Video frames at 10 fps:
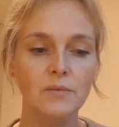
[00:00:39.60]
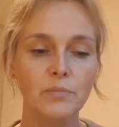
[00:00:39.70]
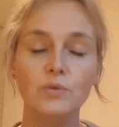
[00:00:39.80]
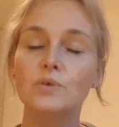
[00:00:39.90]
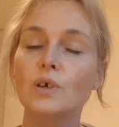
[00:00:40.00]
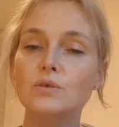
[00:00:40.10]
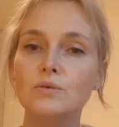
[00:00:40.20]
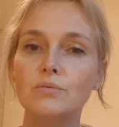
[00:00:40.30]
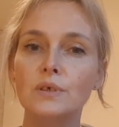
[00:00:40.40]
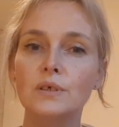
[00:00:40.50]

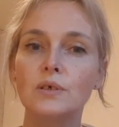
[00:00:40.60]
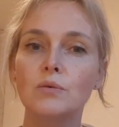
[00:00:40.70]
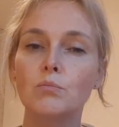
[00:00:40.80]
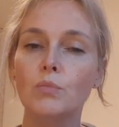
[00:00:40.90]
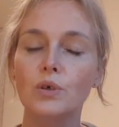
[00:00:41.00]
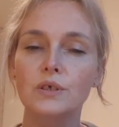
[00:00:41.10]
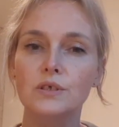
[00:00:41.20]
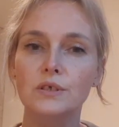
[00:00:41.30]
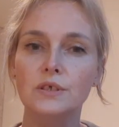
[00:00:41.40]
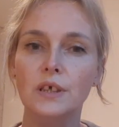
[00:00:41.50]
podniosły moje
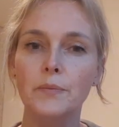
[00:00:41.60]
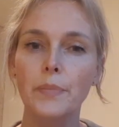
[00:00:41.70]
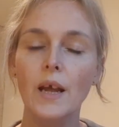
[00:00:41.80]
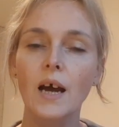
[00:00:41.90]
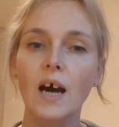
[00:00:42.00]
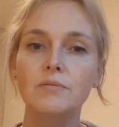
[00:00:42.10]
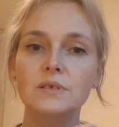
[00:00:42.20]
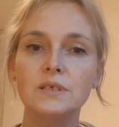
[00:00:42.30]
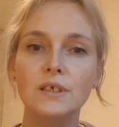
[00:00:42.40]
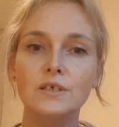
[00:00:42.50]
życie. A
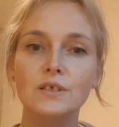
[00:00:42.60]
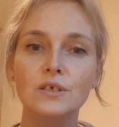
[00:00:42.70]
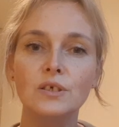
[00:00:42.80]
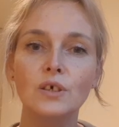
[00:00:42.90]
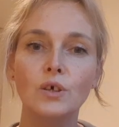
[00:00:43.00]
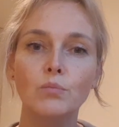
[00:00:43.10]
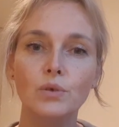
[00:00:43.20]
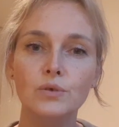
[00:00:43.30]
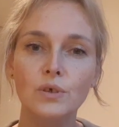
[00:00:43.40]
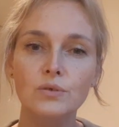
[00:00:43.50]
więc jeśli
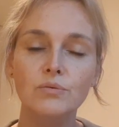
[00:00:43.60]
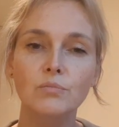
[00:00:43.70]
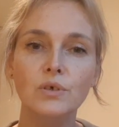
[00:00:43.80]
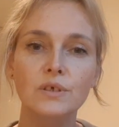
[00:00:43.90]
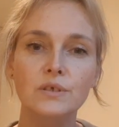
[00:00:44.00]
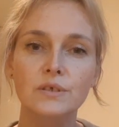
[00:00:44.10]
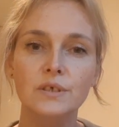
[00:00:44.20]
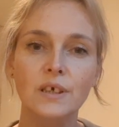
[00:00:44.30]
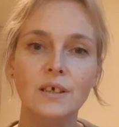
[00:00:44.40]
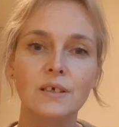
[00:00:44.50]
podniosły moje
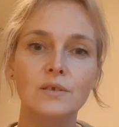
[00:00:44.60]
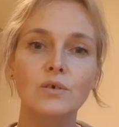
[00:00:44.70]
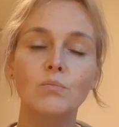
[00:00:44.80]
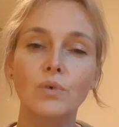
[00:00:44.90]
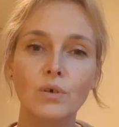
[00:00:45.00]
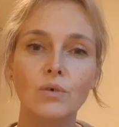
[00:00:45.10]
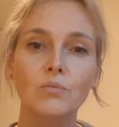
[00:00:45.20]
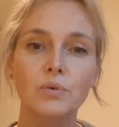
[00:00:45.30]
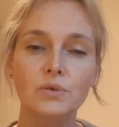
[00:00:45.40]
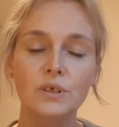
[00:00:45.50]
życie, to
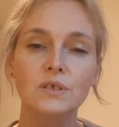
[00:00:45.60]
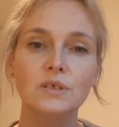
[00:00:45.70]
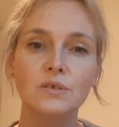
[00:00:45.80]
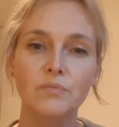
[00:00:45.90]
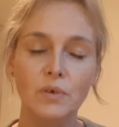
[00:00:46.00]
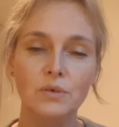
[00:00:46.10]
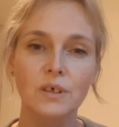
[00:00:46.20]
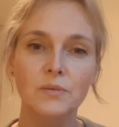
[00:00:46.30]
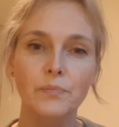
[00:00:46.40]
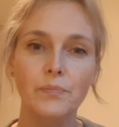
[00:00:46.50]
mogą podnieść i
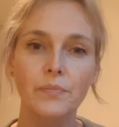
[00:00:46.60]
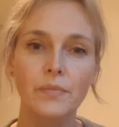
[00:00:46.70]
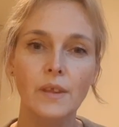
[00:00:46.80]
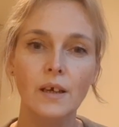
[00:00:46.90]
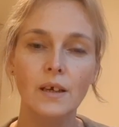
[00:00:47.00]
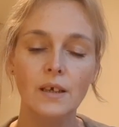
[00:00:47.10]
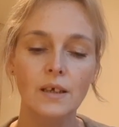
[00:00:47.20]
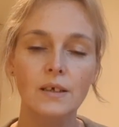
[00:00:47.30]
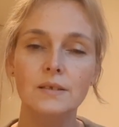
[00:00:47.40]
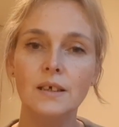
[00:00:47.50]
Twoje.
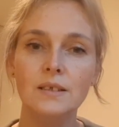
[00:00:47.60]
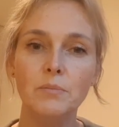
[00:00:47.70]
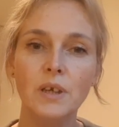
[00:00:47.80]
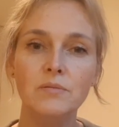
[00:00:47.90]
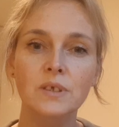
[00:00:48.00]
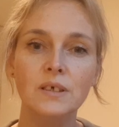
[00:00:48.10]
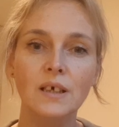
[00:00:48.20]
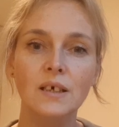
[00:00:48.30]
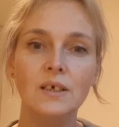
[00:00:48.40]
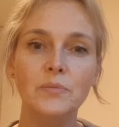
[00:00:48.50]
Tak naprawdę
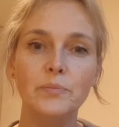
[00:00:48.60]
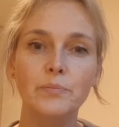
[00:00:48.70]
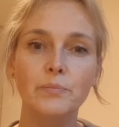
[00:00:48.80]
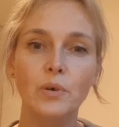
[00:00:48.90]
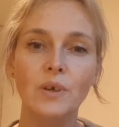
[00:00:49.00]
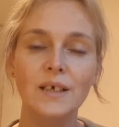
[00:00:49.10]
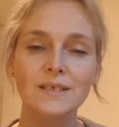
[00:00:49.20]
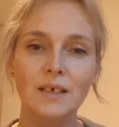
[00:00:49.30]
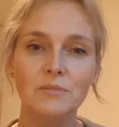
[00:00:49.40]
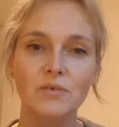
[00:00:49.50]
ja
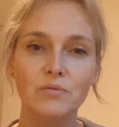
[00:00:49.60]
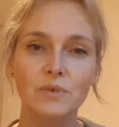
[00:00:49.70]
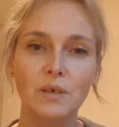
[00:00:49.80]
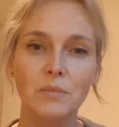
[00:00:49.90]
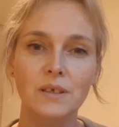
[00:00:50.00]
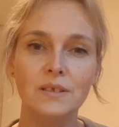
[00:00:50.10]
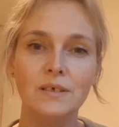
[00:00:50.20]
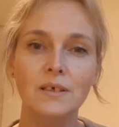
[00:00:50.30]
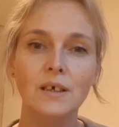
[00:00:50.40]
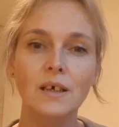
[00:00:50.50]
polecam te
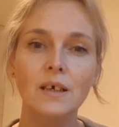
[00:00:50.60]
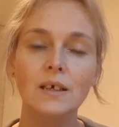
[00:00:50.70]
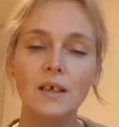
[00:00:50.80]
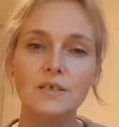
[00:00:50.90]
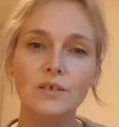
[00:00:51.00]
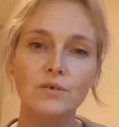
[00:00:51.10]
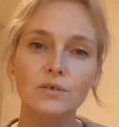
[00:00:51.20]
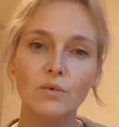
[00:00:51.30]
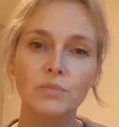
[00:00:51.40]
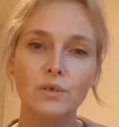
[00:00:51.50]
fundamenty każdej
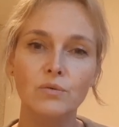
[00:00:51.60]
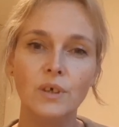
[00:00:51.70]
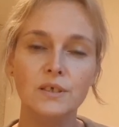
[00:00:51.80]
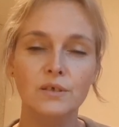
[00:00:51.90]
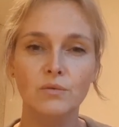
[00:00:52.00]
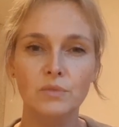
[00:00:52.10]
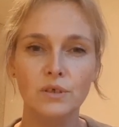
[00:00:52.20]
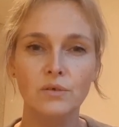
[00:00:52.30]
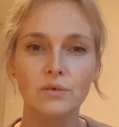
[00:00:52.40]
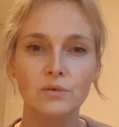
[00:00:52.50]
osobie, która się do
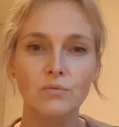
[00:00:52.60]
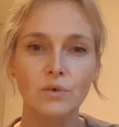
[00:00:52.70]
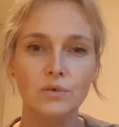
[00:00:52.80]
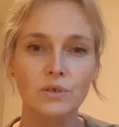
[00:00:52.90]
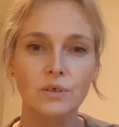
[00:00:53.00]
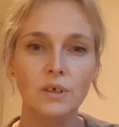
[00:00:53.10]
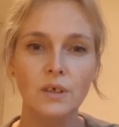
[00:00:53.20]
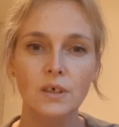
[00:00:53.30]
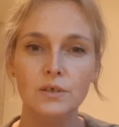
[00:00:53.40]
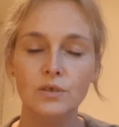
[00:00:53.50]
mnie zgłosi.
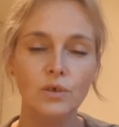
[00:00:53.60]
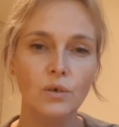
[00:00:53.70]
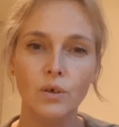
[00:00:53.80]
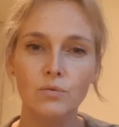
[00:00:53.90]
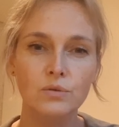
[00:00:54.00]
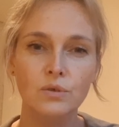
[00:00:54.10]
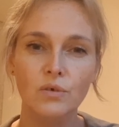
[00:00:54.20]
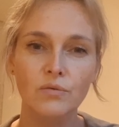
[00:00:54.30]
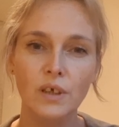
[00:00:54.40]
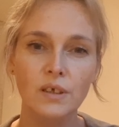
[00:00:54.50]
Czy to o
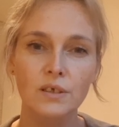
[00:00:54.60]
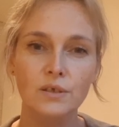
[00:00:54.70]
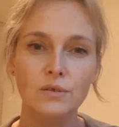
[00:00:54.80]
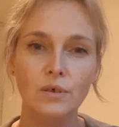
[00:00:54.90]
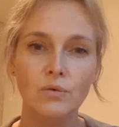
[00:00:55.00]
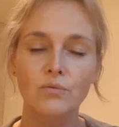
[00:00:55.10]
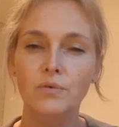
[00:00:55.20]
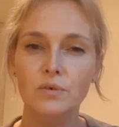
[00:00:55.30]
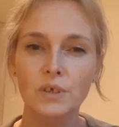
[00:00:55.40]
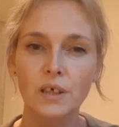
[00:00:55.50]
uzdrowienie, czy to o
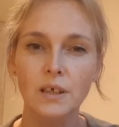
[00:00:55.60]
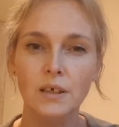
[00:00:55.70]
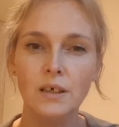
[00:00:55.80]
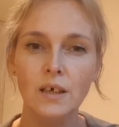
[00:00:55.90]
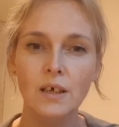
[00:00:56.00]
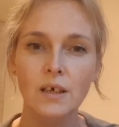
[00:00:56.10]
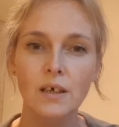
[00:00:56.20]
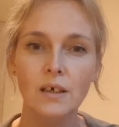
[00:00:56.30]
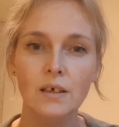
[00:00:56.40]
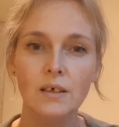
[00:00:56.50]
uwolnienie,
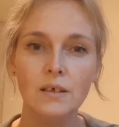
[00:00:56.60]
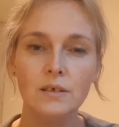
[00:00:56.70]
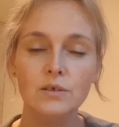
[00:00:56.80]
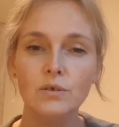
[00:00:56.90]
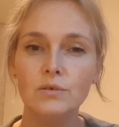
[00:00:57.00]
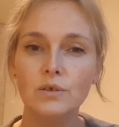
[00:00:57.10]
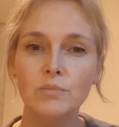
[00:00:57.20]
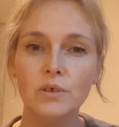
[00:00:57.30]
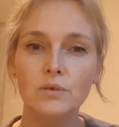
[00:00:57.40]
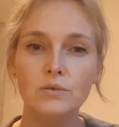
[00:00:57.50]
czy to
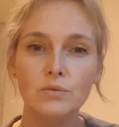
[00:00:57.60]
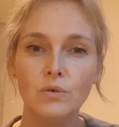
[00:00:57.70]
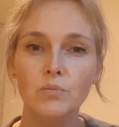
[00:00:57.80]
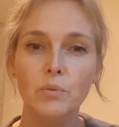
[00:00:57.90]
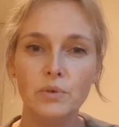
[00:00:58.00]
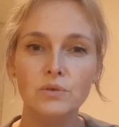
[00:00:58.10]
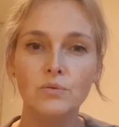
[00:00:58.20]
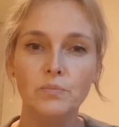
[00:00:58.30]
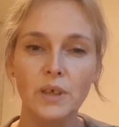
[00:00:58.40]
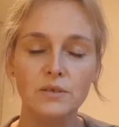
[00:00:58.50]
osobie, z którą po
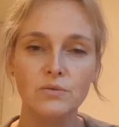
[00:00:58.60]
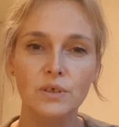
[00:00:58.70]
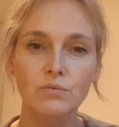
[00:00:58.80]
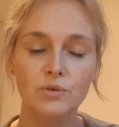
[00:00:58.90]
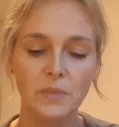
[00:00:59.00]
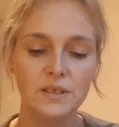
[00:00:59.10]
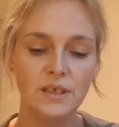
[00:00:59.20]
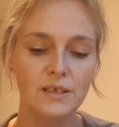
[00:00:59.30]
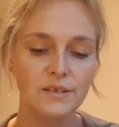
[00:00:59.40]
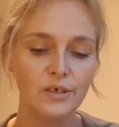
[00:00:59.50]
prostu pracuję
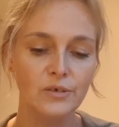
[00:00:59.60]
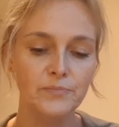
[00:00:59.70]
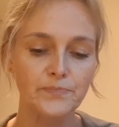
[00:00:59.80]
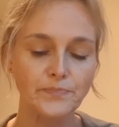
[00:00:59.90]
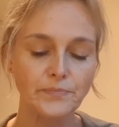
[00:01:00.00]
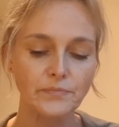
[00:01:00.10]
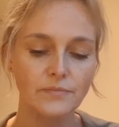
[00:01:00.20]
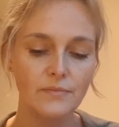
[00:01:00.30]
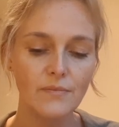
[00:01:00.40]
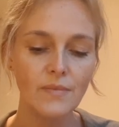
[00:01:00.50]
pastersko,
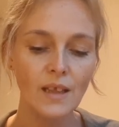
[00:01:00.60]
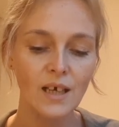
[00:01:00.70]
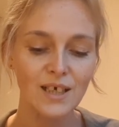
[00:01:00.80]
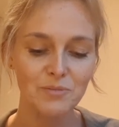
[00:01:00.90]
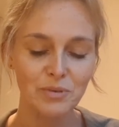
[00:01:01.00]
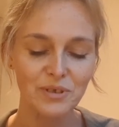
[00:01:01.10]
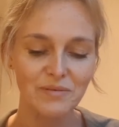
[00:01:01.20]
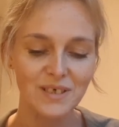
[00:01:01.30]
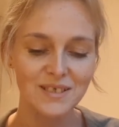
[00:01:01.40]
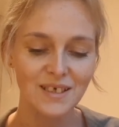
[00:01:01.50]

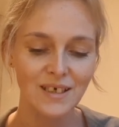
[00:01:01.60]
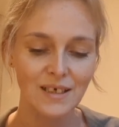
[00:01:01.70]
Ponieważ